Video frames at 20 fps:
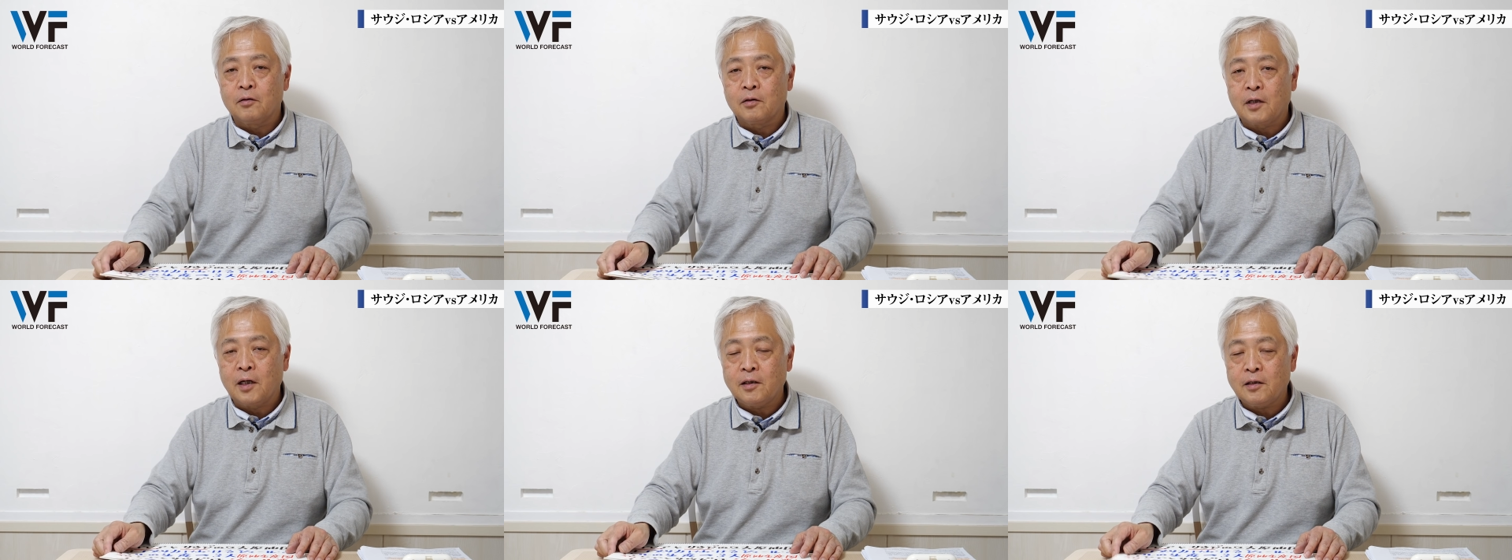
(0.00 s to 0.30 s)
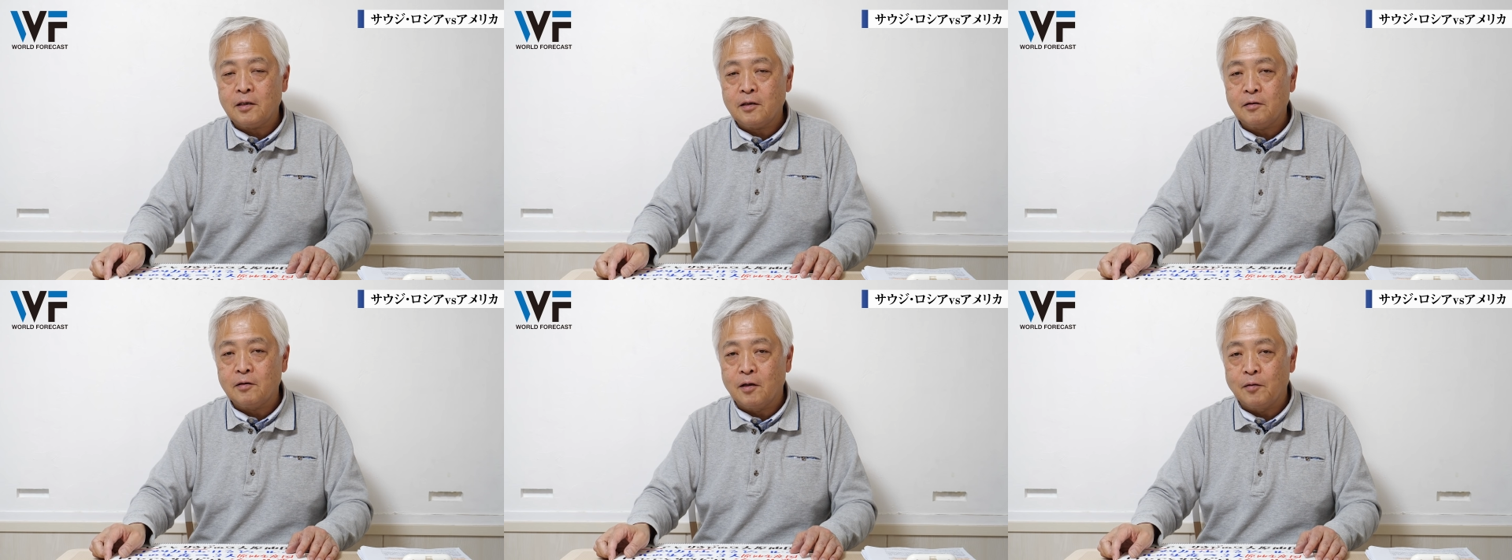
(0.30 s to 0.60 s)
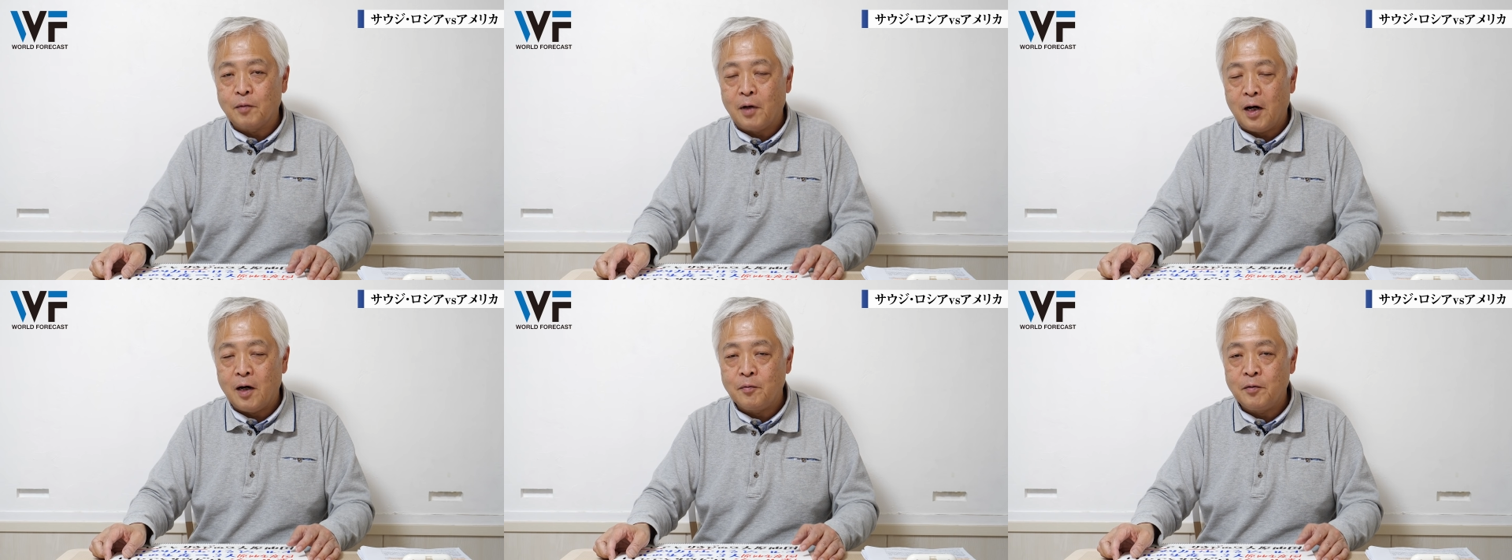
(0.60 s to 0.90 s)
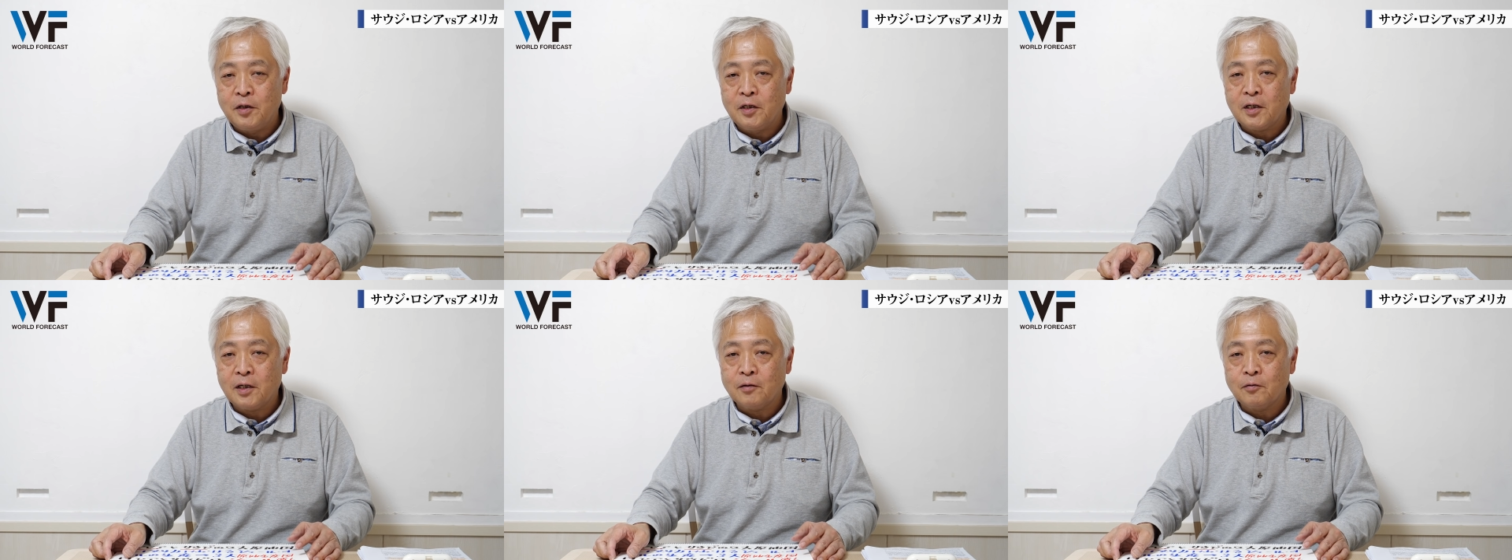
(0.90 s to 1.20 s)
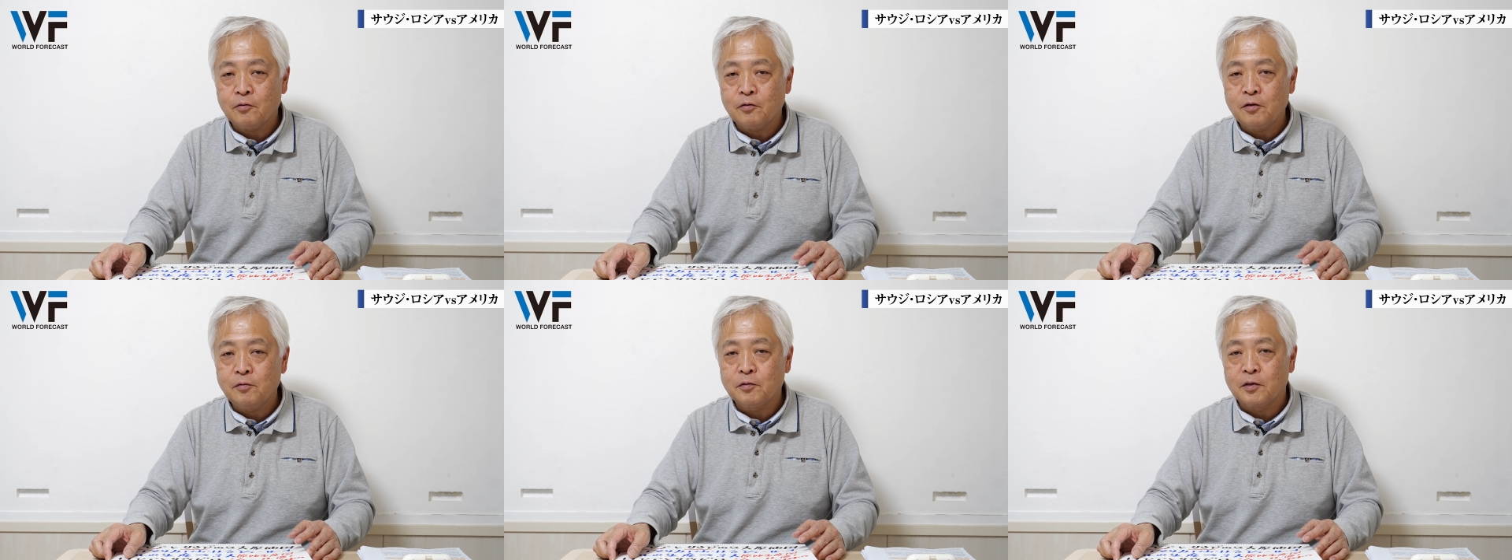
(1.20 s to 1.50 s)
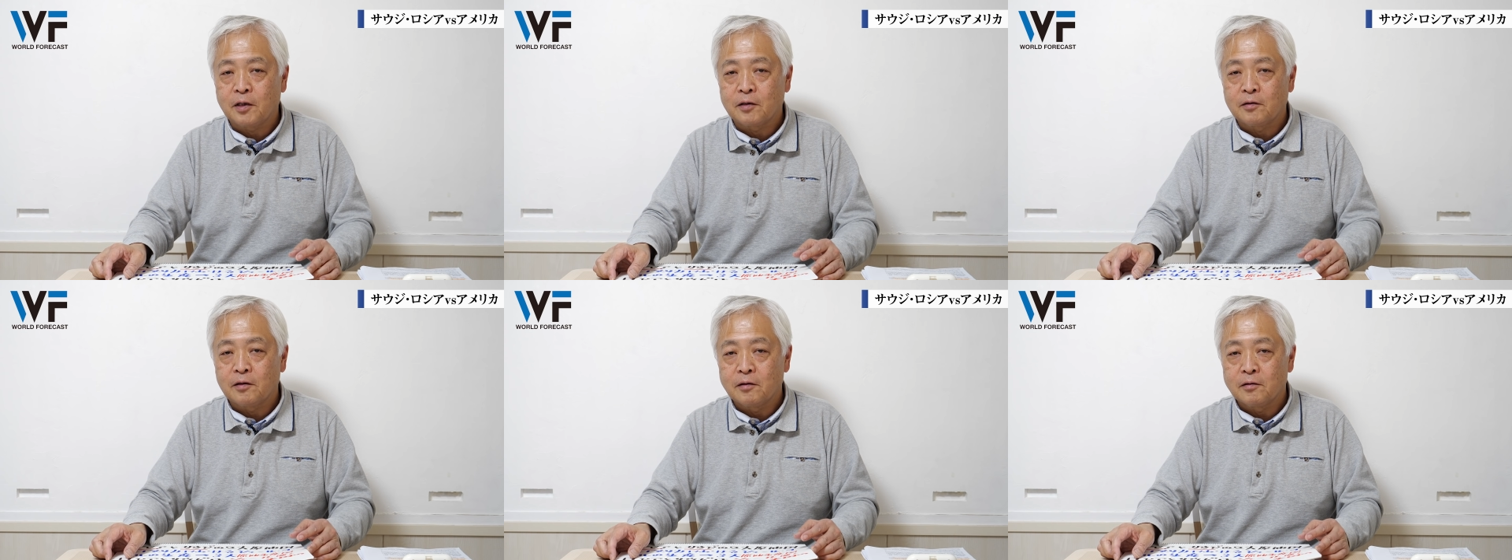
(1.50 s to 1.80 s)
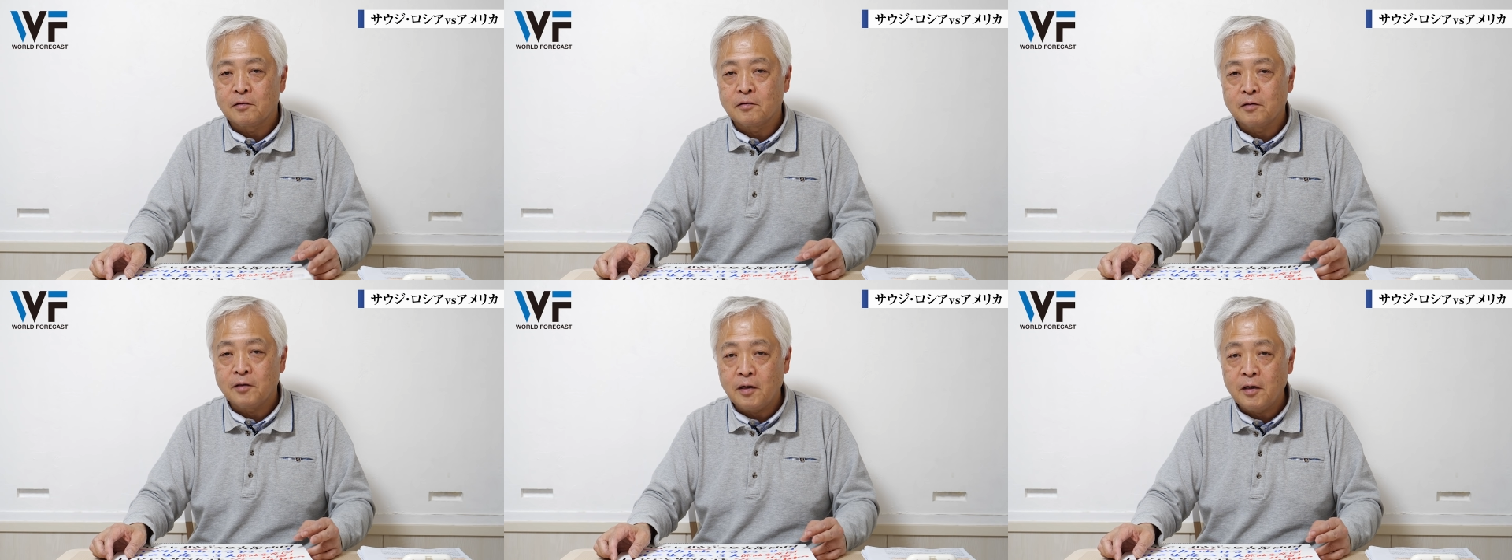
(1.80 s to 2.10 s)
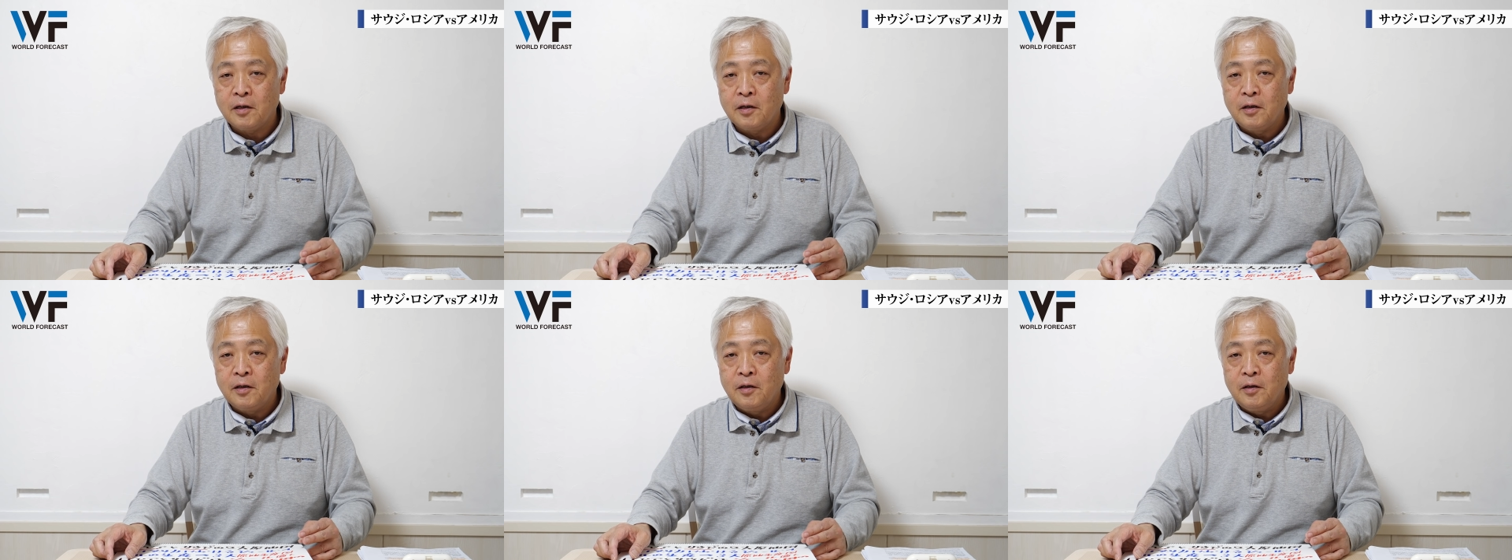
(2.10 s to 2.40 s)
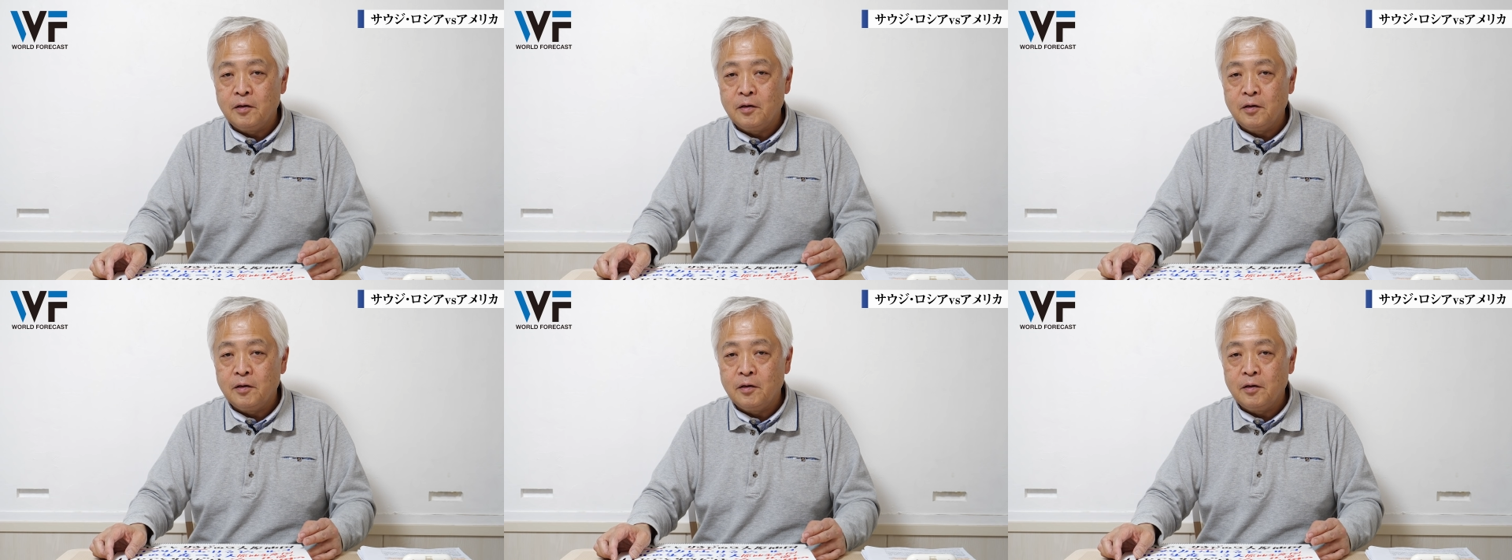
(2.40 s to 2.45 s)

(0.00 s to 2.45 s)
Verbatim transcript: かなりのアメリカンドリームだったんですね。